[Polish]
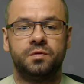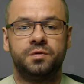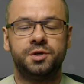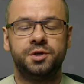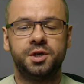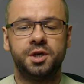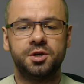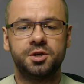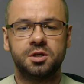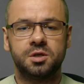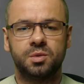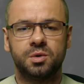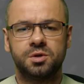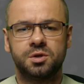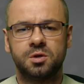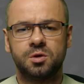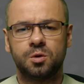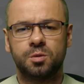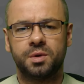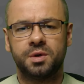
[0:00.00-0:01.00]
W dzisiejszym
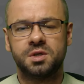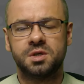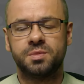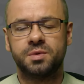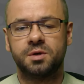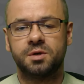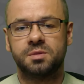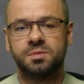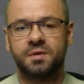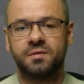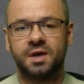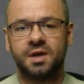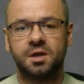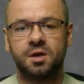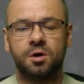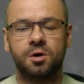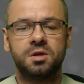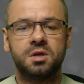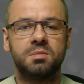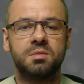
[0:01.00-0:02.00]
odcinku będziemy
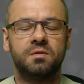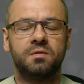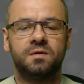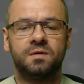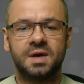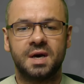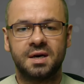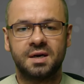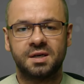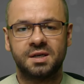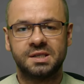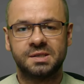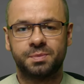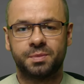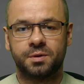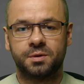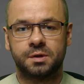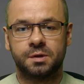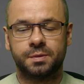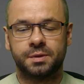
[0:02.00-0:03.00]
rozmawiali o tym, w jaki
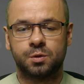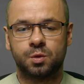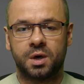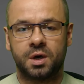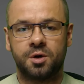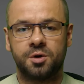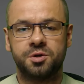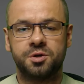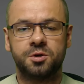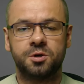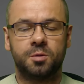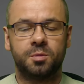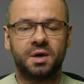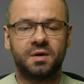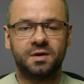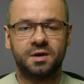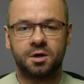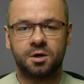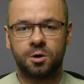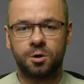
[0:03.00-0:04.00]
sposób złagodzić
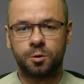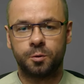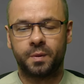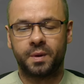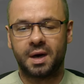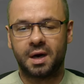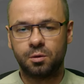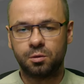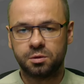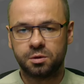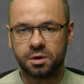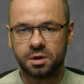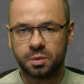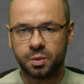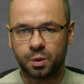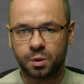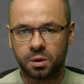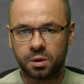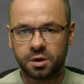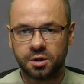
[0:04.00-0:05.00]
objawy chorób
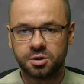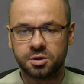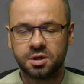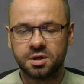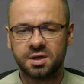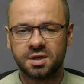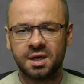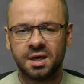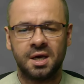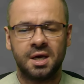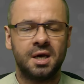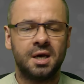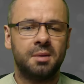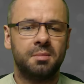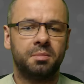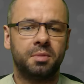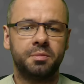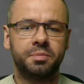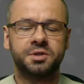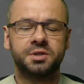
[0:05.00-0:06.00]
autoimmunologicznych
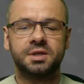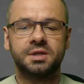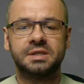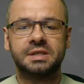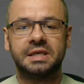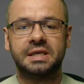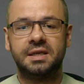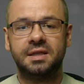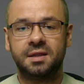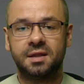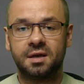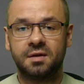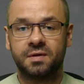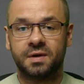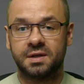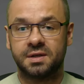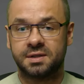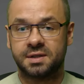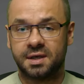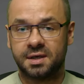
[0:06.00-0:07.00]
poprzez
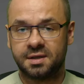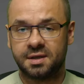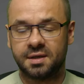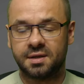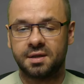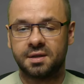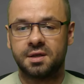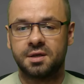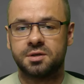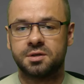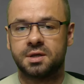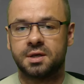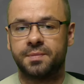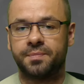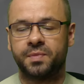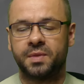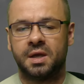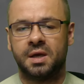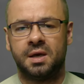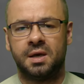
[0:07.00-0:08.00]
interwencje dietetyczne.
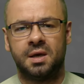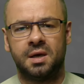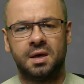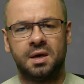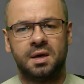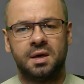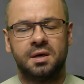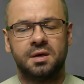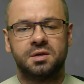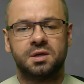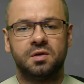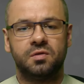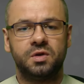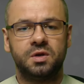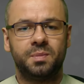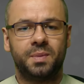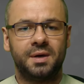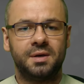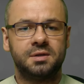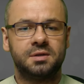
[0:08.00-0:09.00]

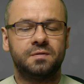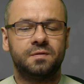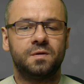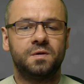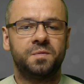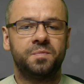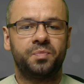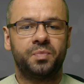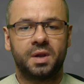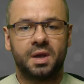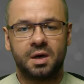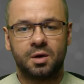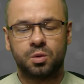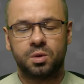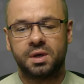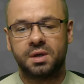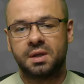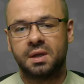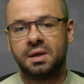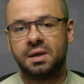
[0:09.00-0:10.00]
Szanowni Państwo,
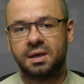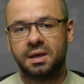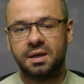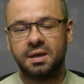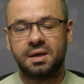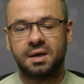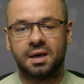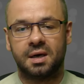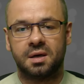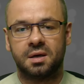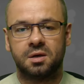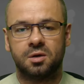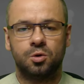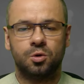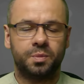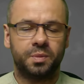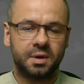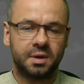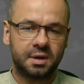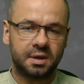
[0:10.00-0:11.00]
akurat kilka
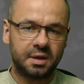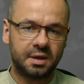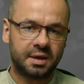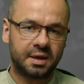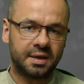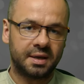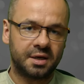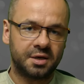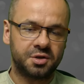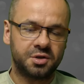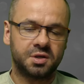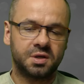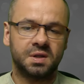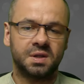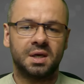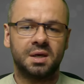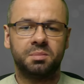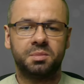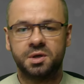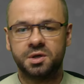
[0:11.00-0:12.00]
lub kilkanaście
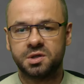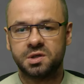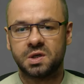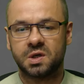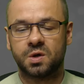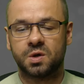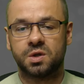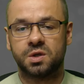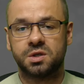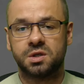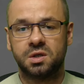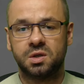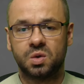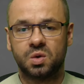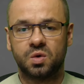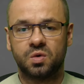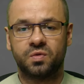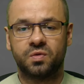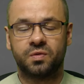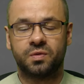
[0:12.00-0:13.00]
najbliższych
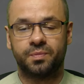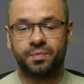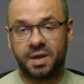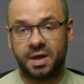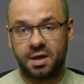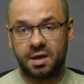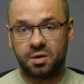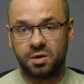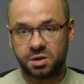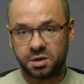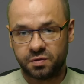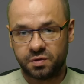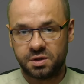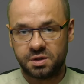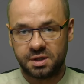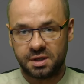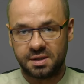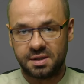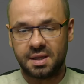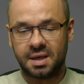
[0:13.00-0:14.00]
odcinków, ale
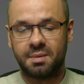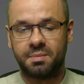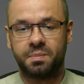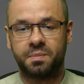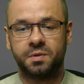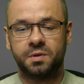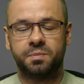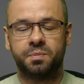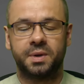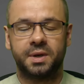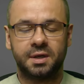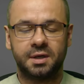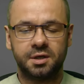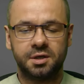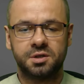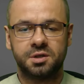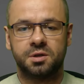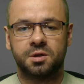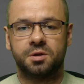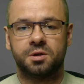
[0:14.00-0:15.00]
oczywiście na
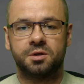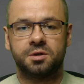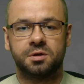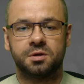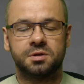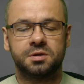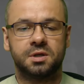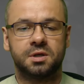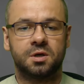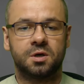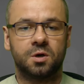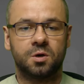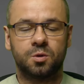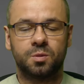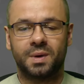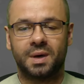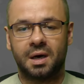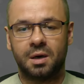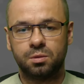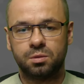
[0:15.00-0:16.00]
playliście dotyczącej
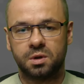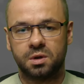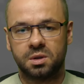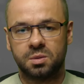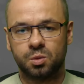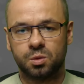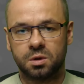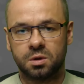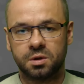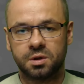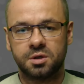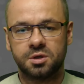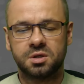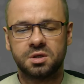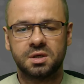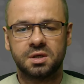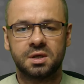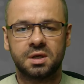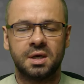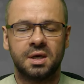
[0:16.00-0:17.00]
chorób
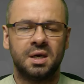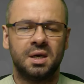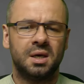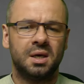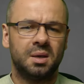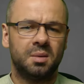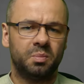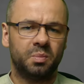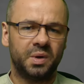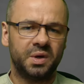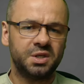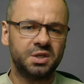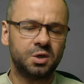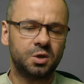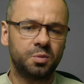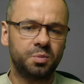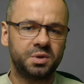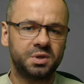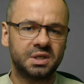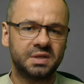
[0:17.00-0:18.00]
autoimmunologicznych, będzie
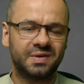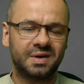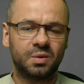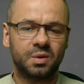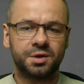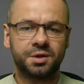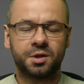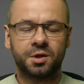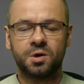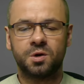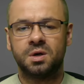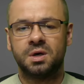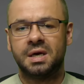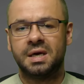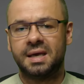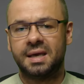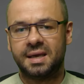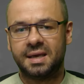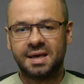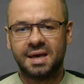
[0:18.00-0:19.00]
opisywało to,
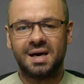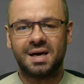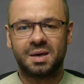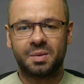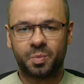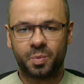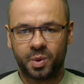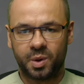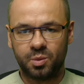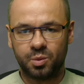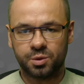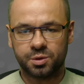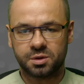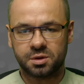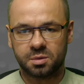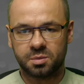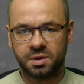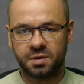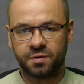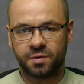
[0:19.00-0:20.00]
jak pomóc
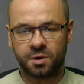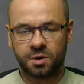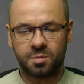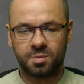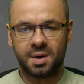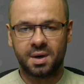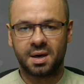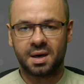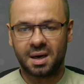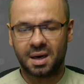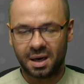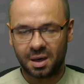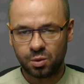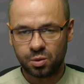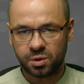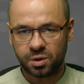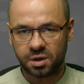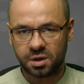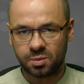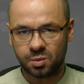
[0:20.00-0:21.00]
sobie w chorobach
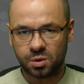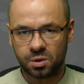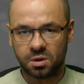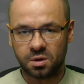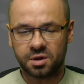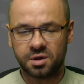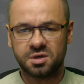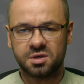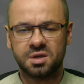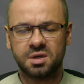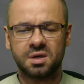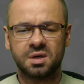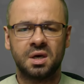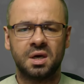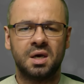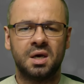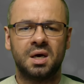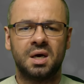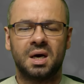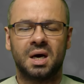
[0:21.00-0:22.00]
autoimmunologicznych,
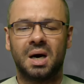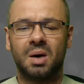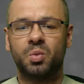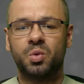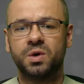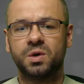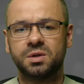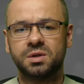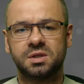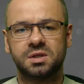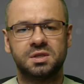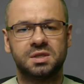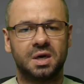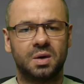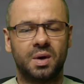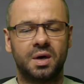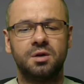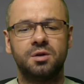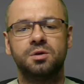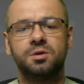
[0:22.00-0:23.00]
hamując
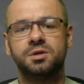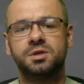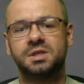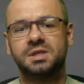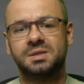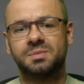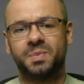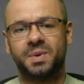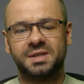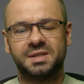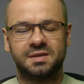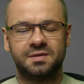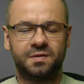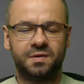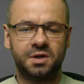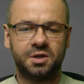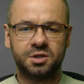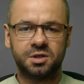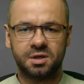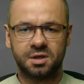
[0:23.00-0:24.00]
działalność
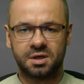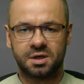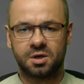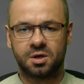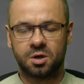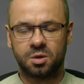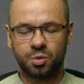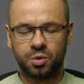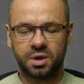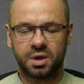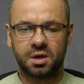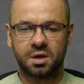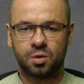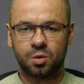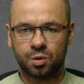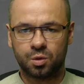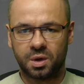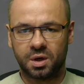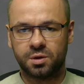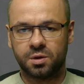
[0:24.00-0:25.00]
specyficznych komórek
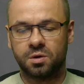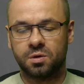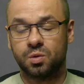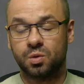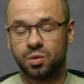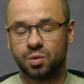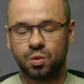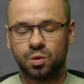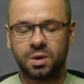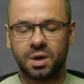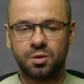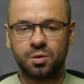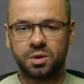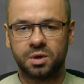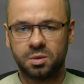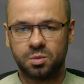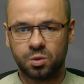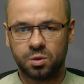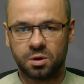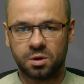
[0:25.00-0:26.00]
układu, układu
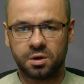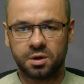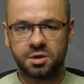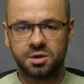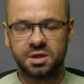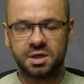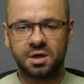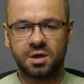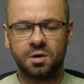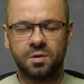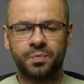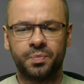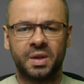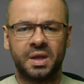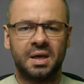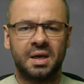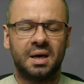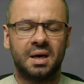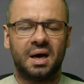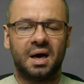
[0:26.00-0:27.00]
immunologicznego,
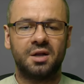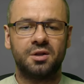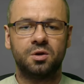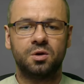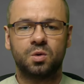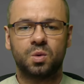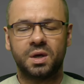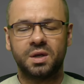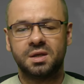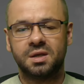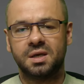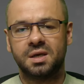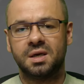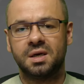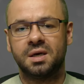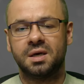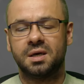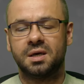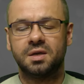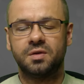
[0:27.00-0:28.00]
a dokładnie
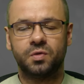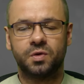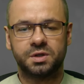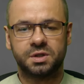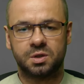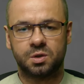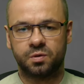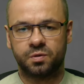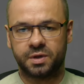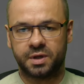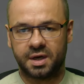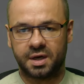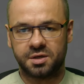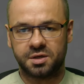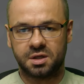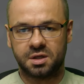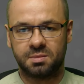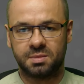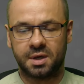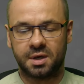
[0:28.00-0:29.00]
limfocytów
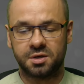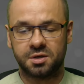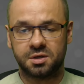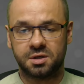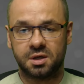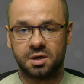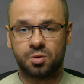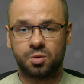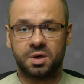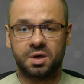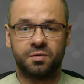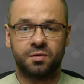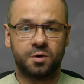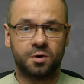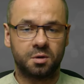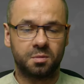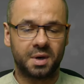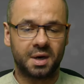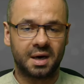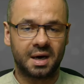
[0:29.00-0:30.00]
TH17, które w
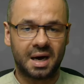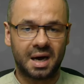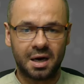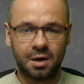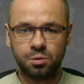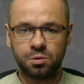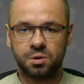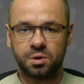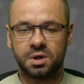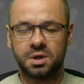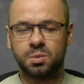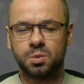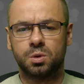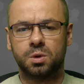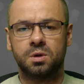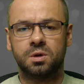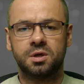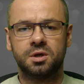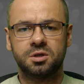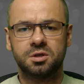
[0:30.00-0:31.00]
chorobach
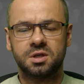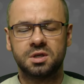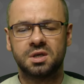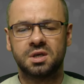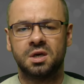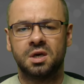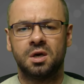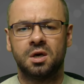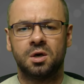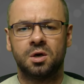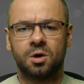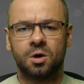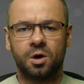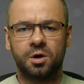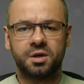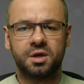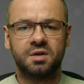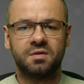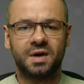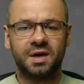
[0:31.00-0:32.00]
autoimmunologicznych
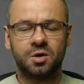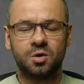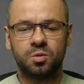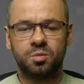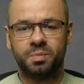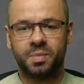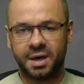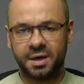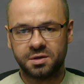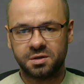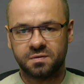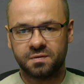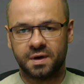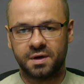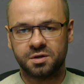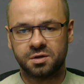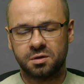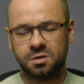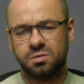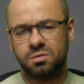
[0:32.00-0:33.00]
odgrywają bardzo
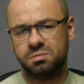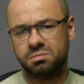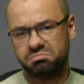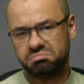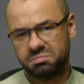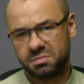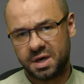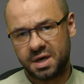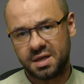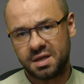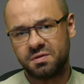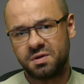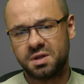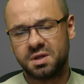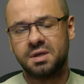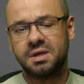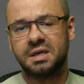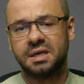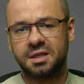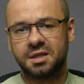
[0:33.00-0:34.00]
ważną, a nawet
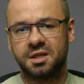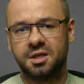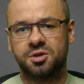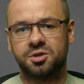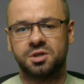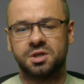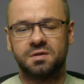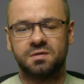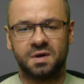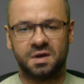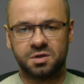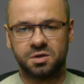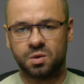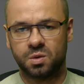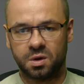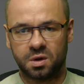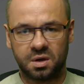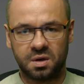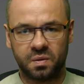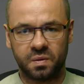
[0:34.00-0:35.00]
krytycznie ważną
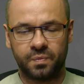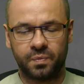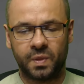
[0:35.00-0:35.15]
rolę.